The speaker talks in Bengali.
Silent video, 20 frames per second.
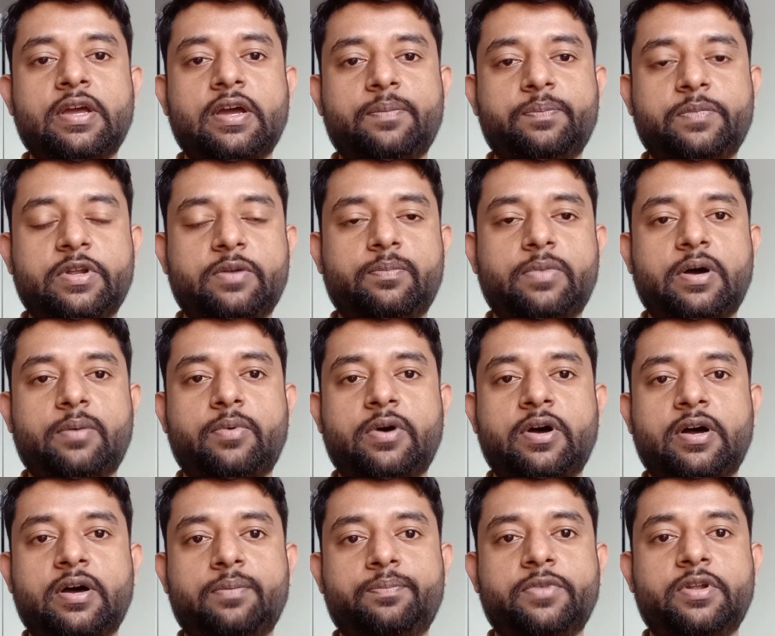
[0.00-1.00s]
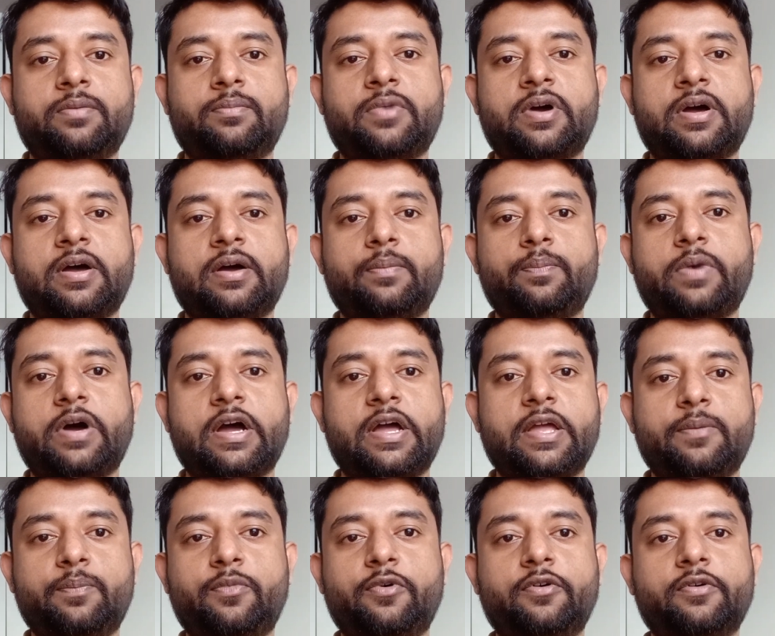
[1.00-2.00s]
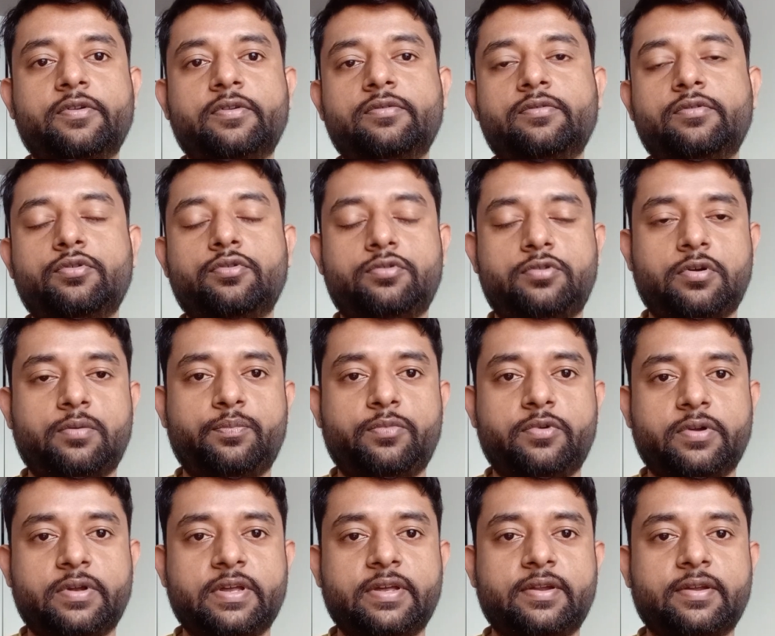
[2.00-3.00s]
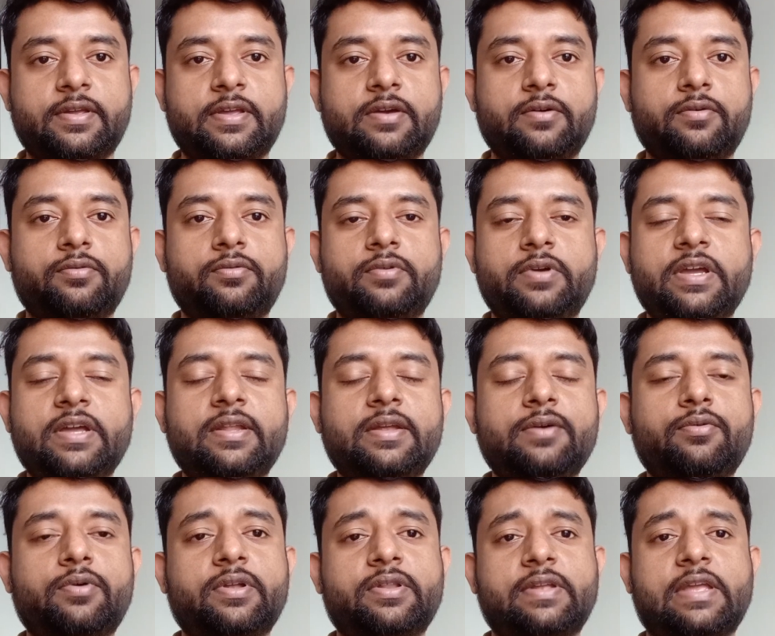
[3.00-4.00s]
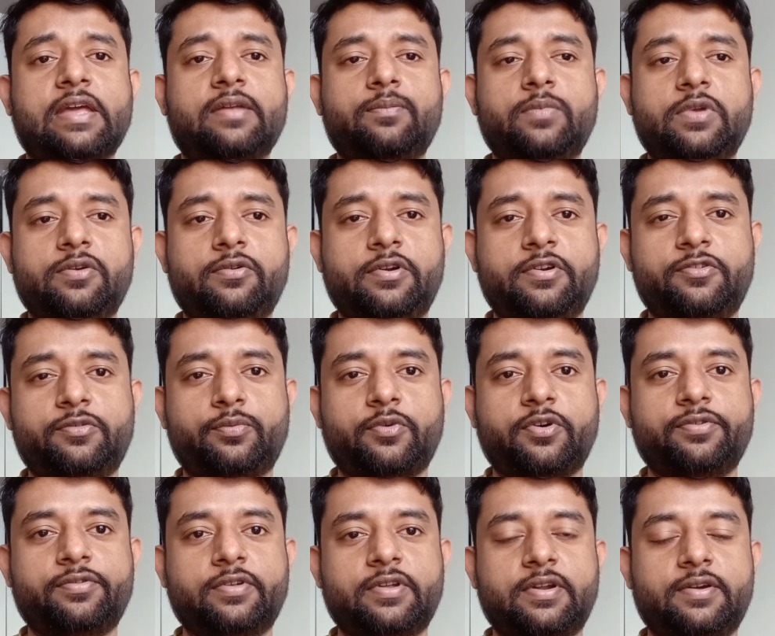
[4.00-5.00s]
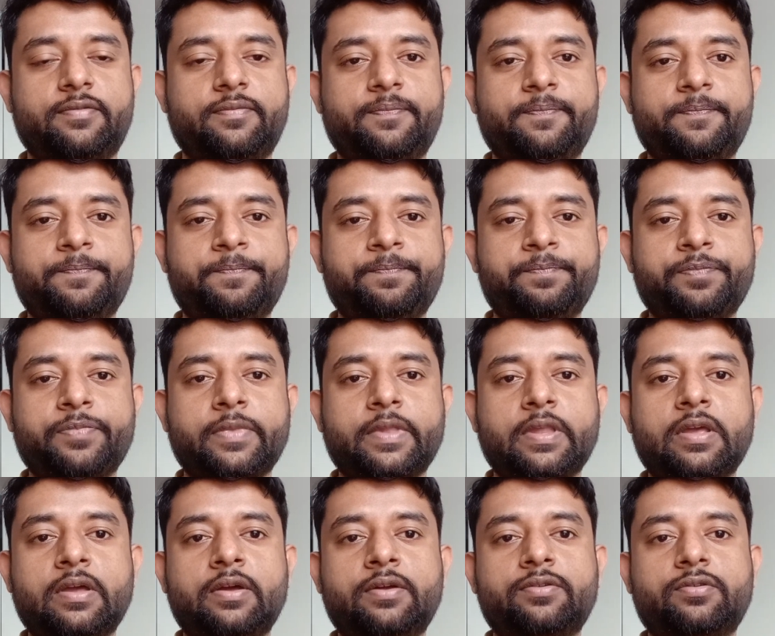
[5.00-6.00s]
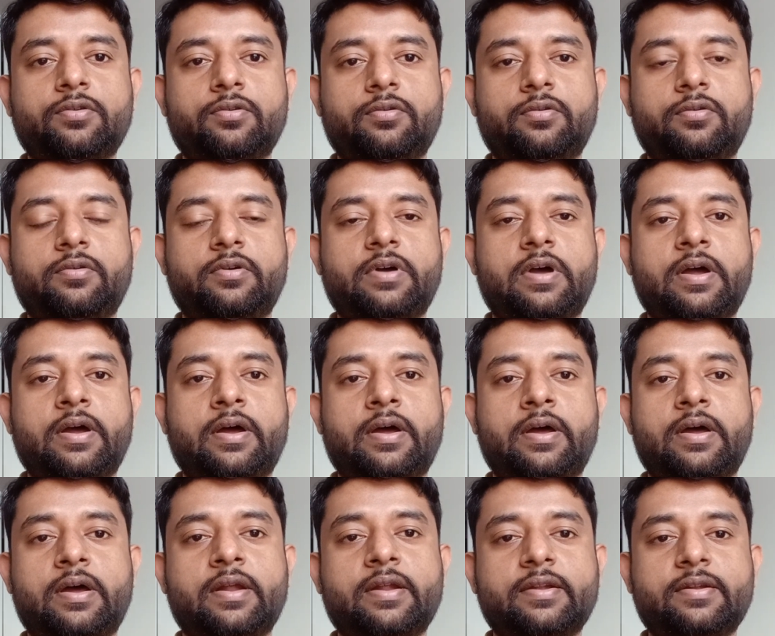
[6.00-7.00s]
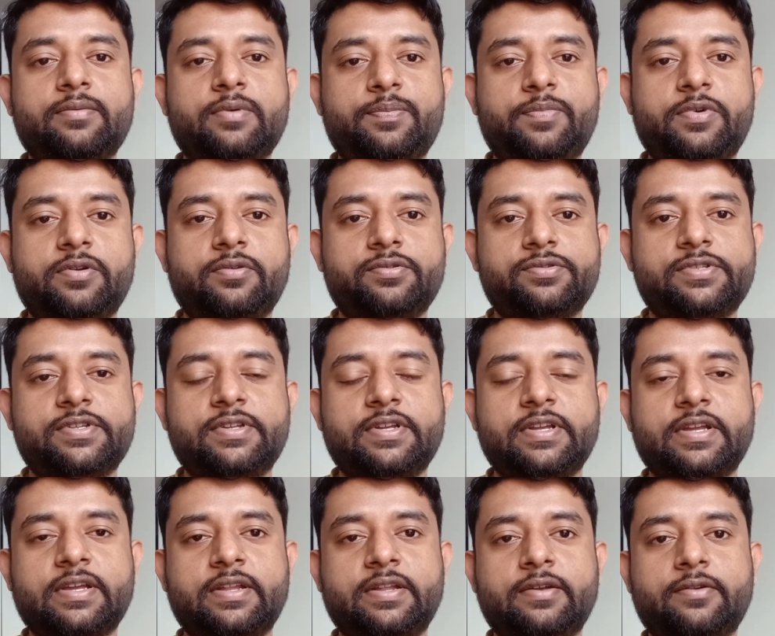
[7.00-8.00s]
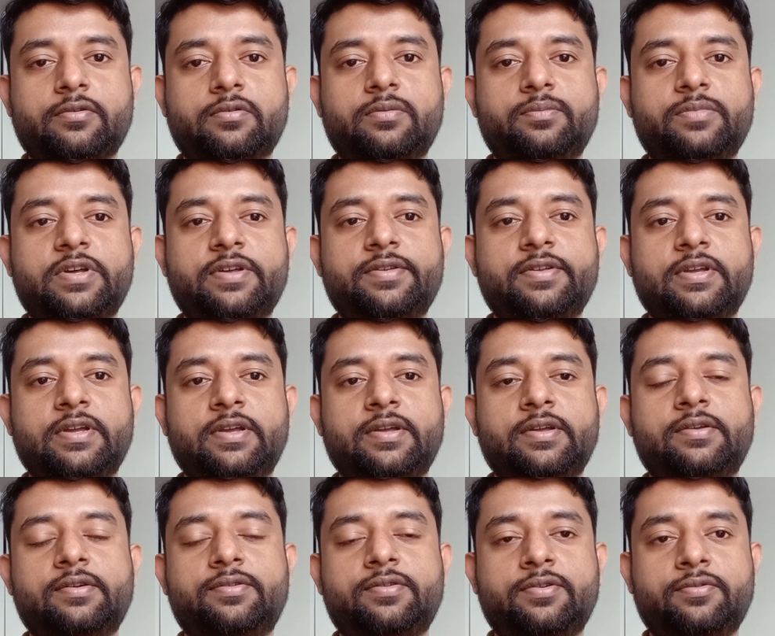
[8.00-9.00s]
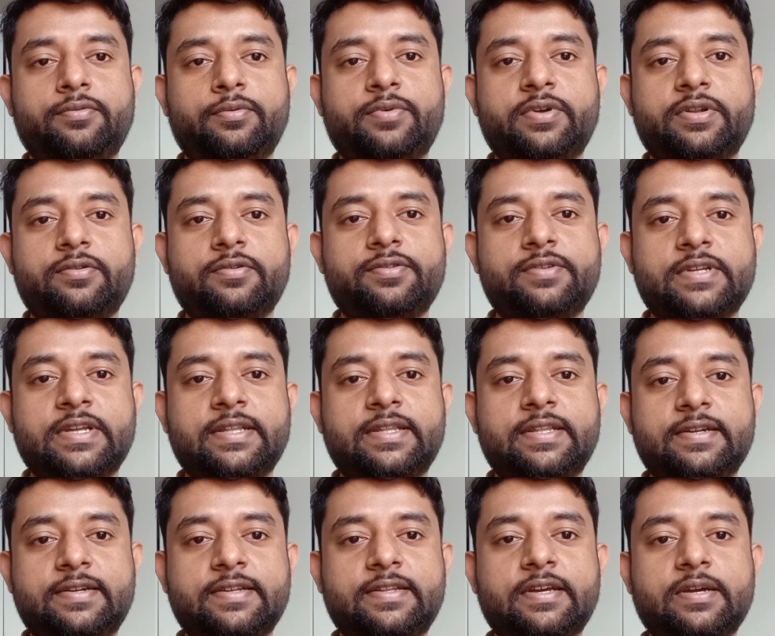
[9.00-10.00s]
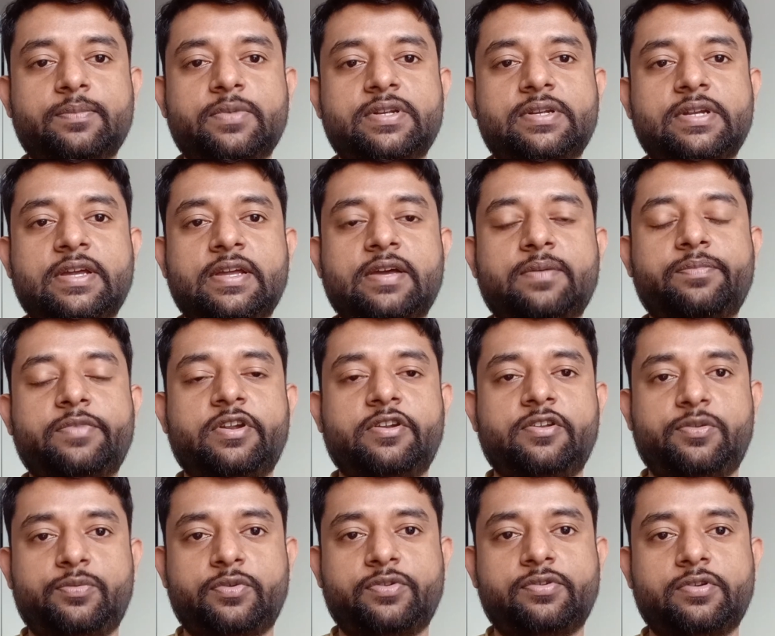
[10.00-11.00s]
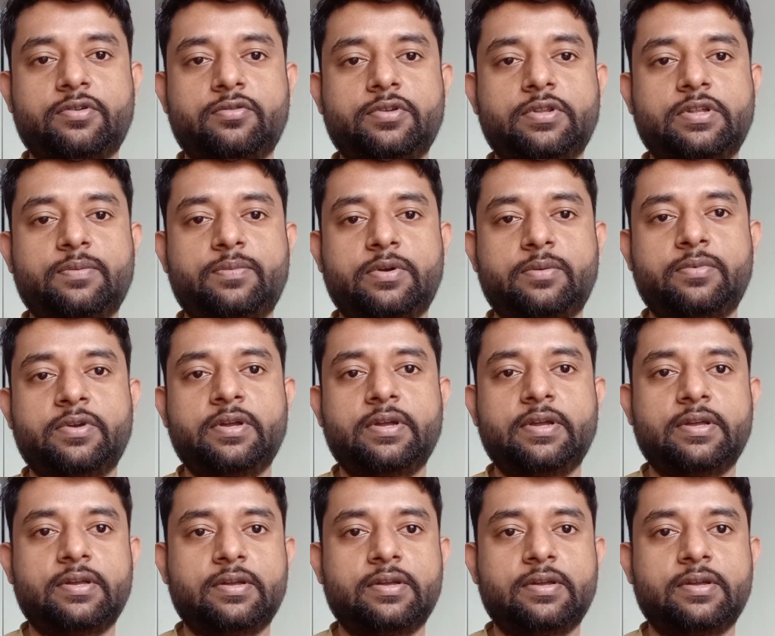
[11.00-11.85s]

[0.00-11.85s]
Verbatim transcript: আপনার বাবা আপনার মা ভাই বোন দূর সম্পর্কের কেউ এনি ওয়ান ক্যান বি ওয়ার স্পন্সার সো আরেকটা ব্যাপার হচ্ছে যে এখানে এরকম না যে শুধুমাত্র যে দেশে থাকবে সেই আপনার স্পন্সর হইতে পারবে